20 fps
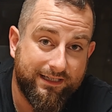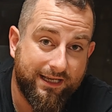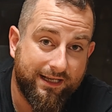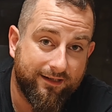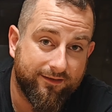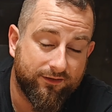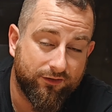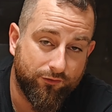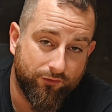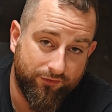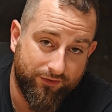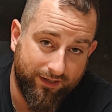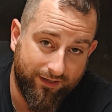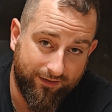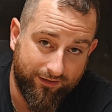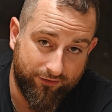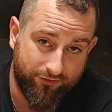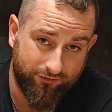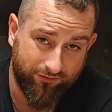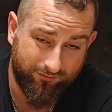nieraz
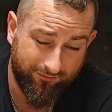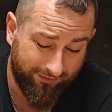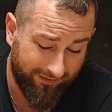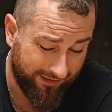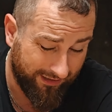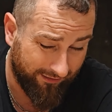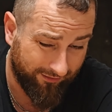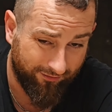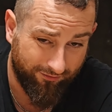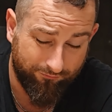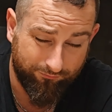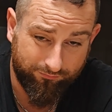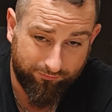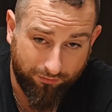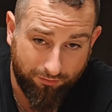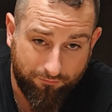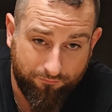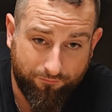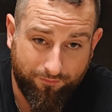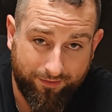odnaleźć jedną
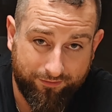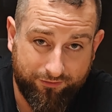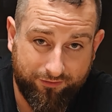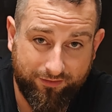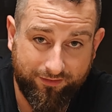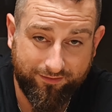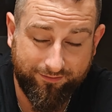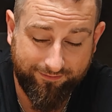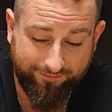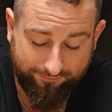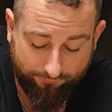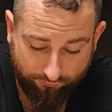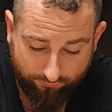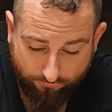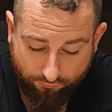tą właśnie